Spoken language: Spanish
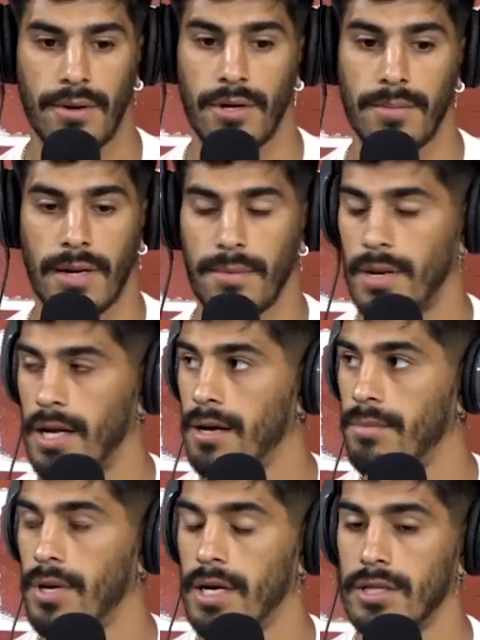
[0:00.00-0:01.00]
para pelear el
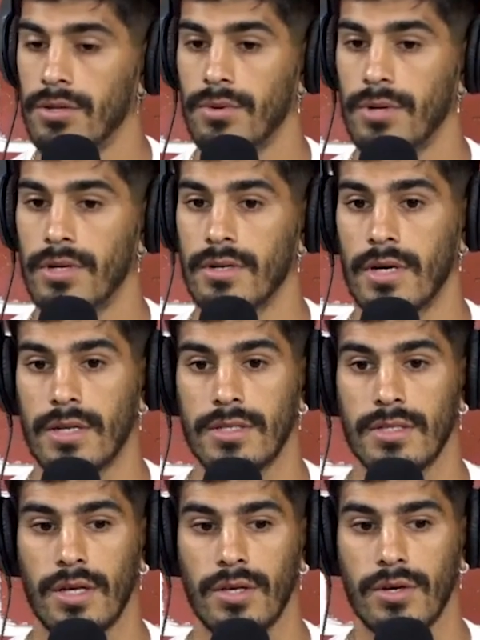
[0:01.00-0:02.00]
campeonato y bueno,
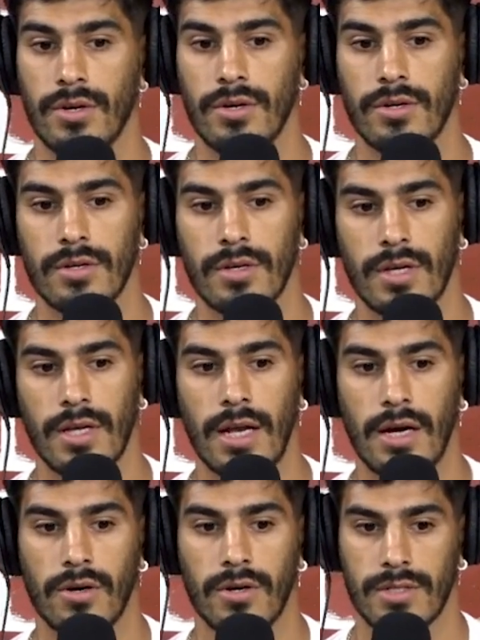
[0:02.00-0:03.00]
gracias a Dios eh,
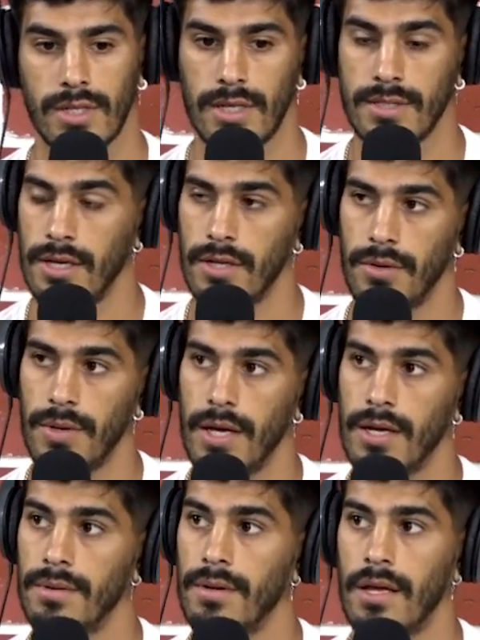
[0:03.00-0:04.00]
las cosas están saliendo
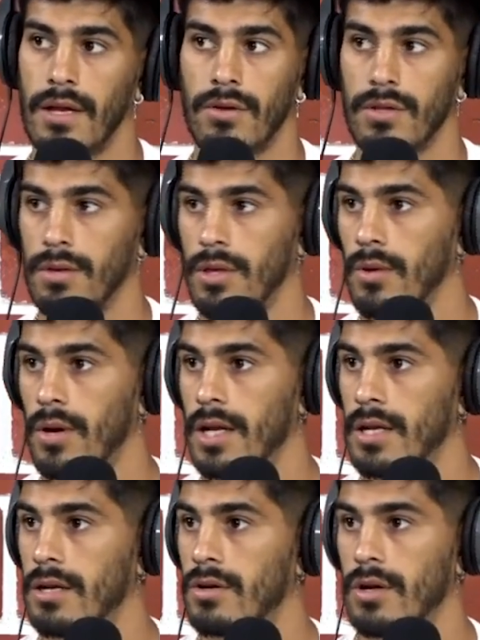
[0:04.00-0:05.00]
bien en lo individual y
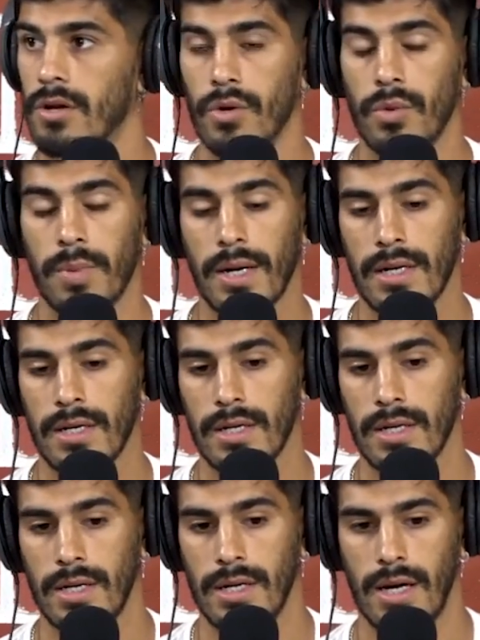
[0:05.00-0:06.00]
en lo, en lo grupal.
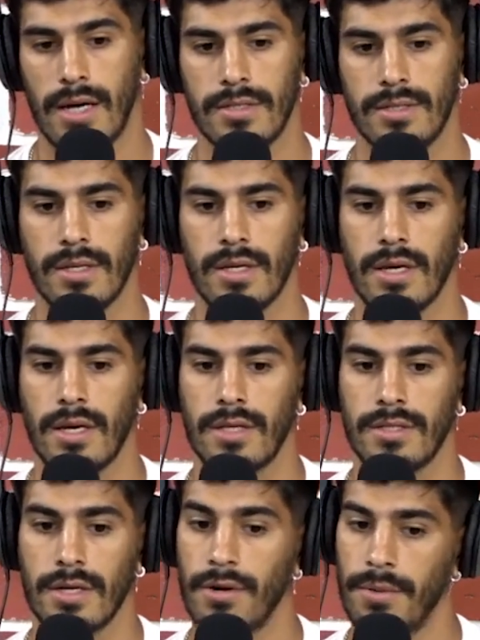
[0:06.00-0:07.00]
Así que,
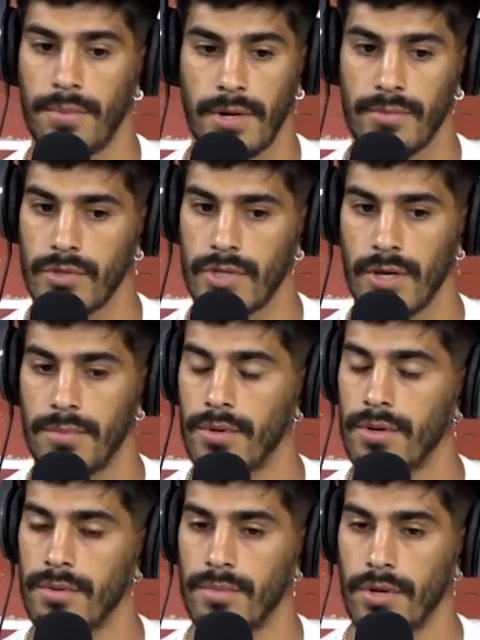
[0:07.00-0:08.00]
así que bueno, esperemos seguir
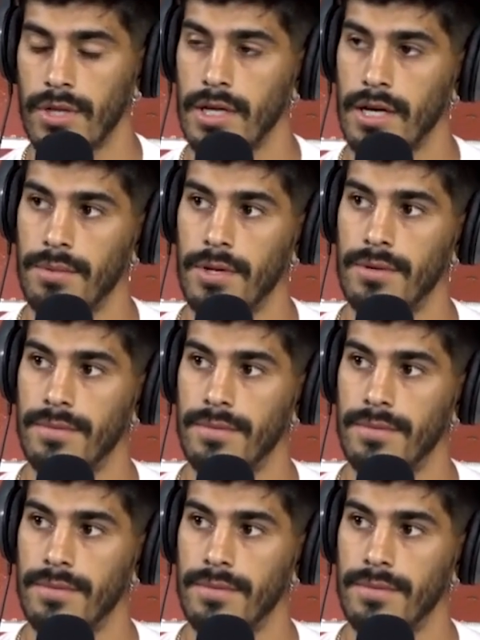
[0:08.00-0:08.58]
por, por este camino.